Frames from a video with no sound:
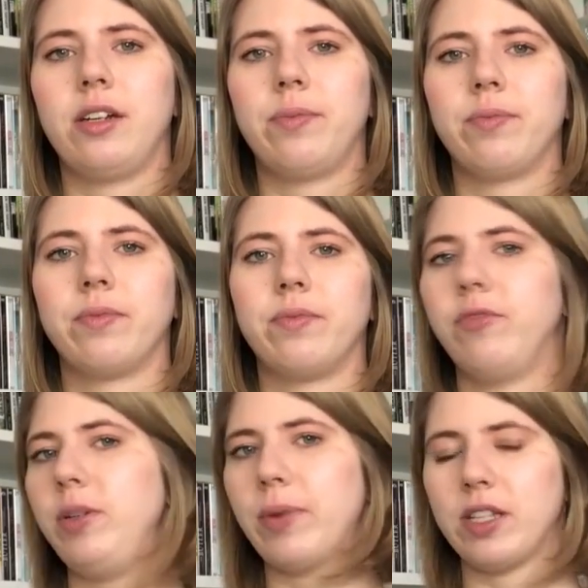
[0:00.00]
ähm,
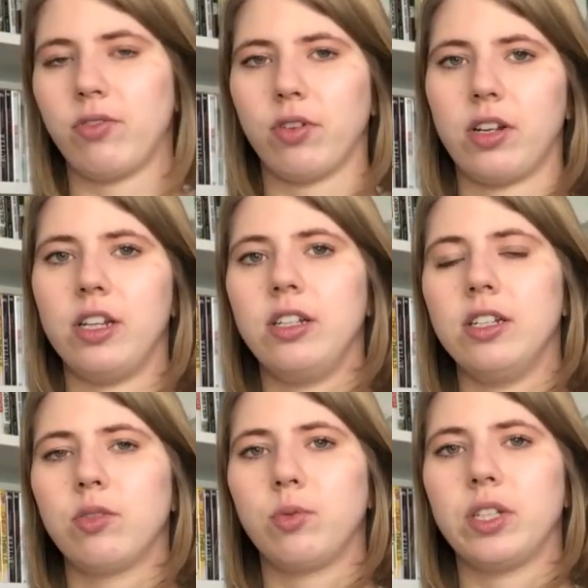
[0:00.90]
wie man es von Clint
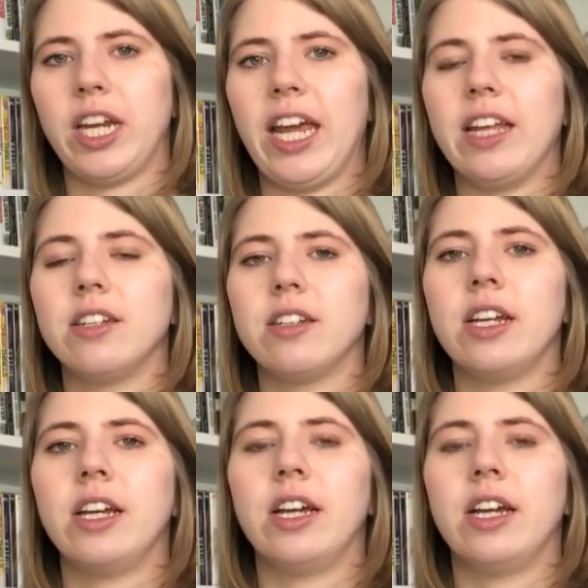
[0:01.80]
Eastwood kennt,